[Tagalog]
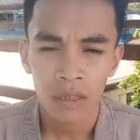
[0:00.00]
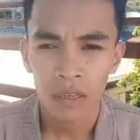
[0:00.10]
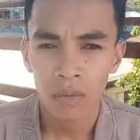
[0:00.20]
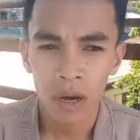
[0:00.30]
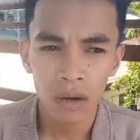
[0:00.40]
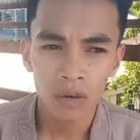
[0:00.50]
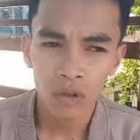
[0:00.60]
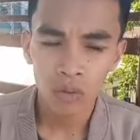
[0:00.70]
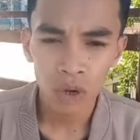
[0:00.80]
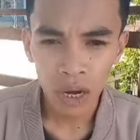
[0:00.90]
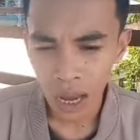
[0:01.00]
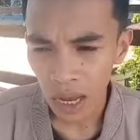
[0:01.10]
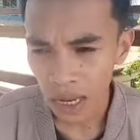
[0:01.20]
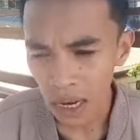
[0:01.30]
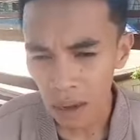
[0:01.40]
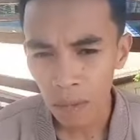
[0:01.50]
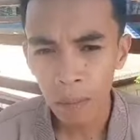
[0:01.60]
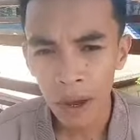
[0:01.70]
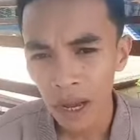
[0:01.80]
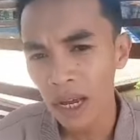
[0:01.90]
Di ba? Gusto mo ng agila,
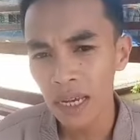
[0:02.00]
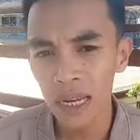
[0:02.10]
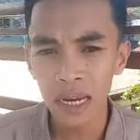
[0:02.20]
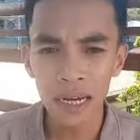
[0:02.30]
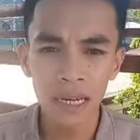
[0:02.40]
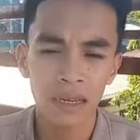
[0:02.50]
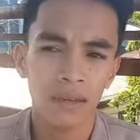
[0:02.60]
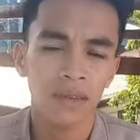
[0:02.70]
magpakaagila ka.